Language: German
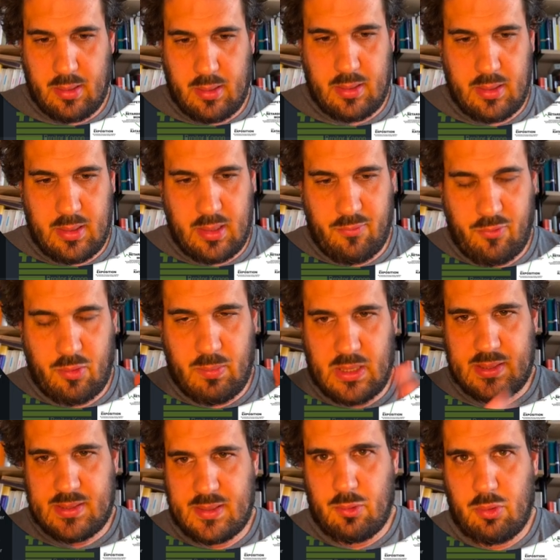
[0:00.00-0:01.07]

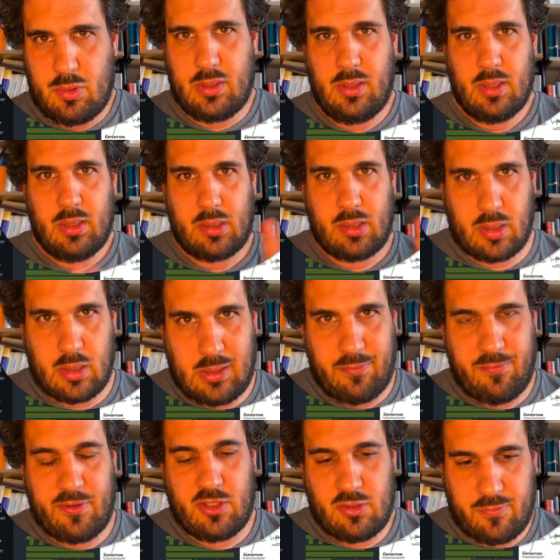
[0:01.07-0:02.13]
Informationen
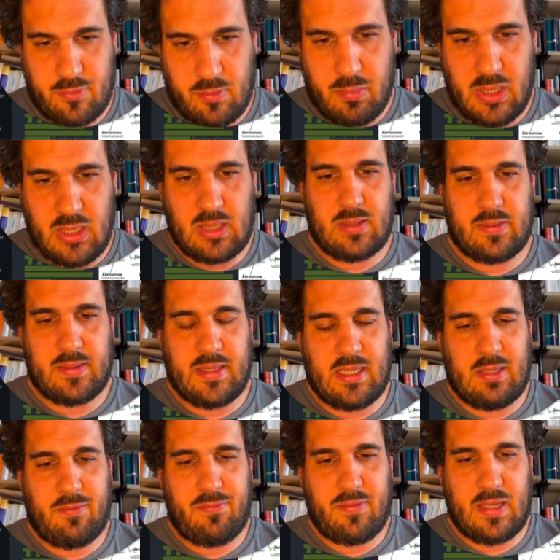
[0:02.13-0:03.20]
grafisch vermitteln
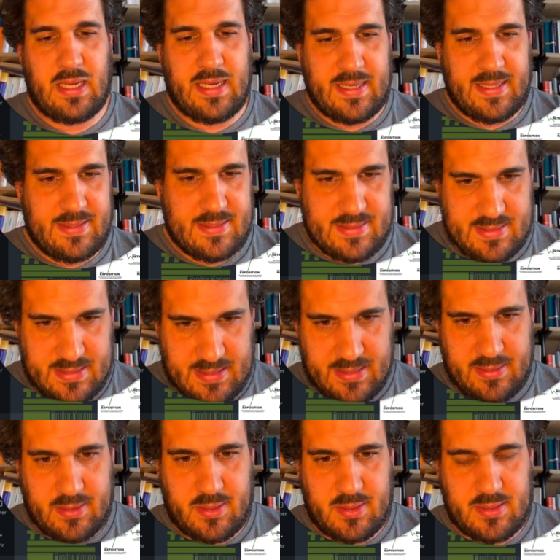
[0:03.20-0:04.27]
auf einer Seite. Das